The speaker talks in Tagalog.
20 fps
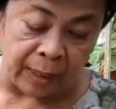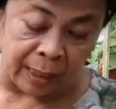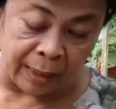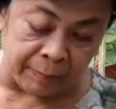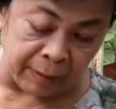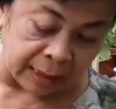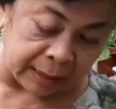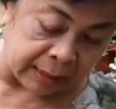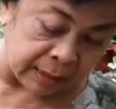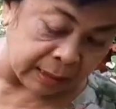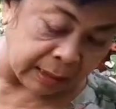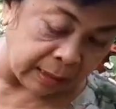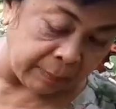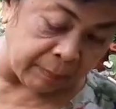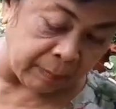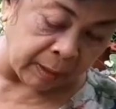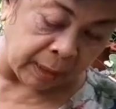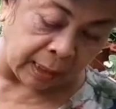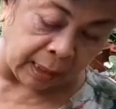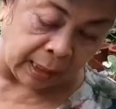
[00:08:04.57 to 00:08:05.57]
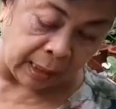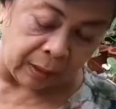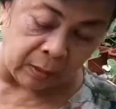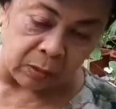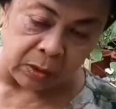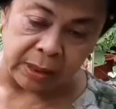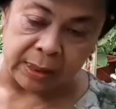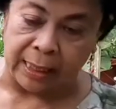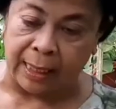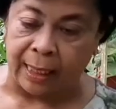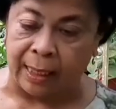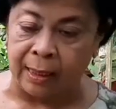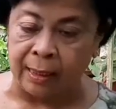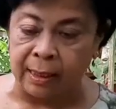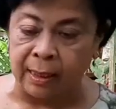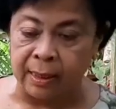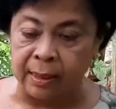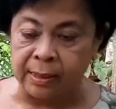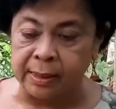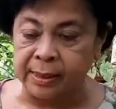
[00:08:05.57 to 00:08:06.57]
dahil maka, mga ano sila,
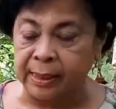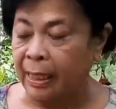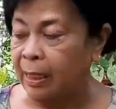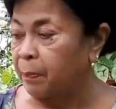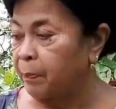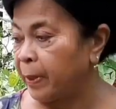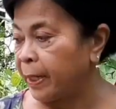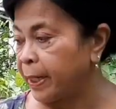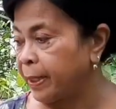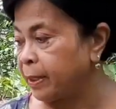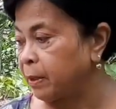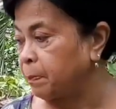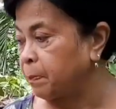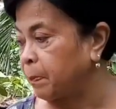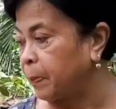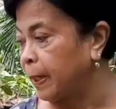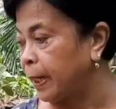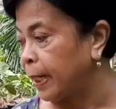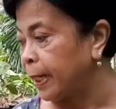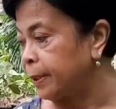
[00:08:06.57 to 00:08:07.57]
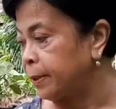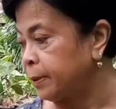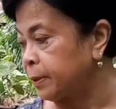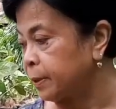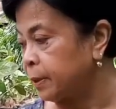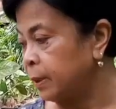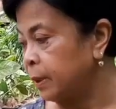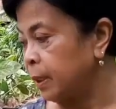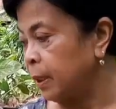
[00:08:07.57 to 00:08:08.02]
self-headed plan.